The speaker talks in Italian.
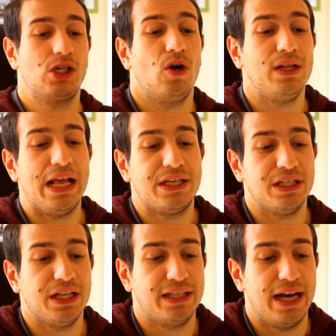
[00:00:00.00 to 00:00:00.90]

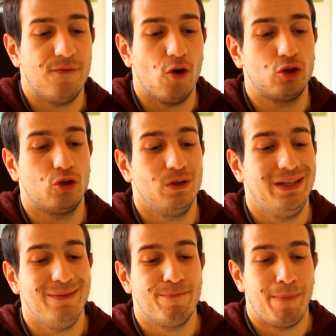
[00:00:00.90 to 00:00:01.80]
codice di televoto
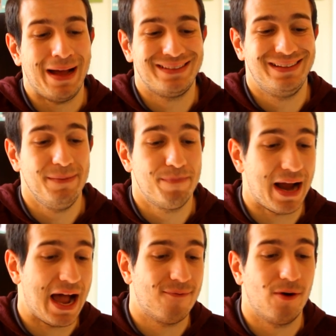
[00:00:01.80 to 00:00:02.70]
di Patti
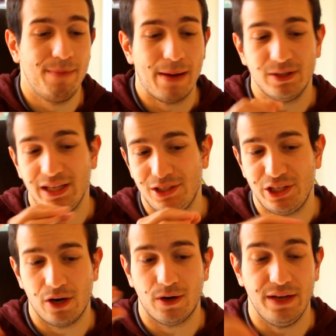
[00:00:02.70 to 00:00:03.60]
Bravo, abbiamo dei
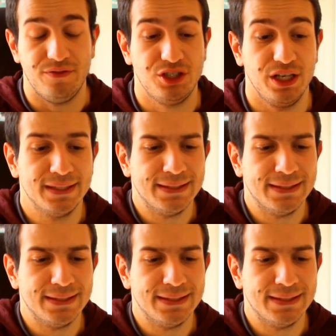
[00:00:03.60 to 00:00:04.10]
geroglifici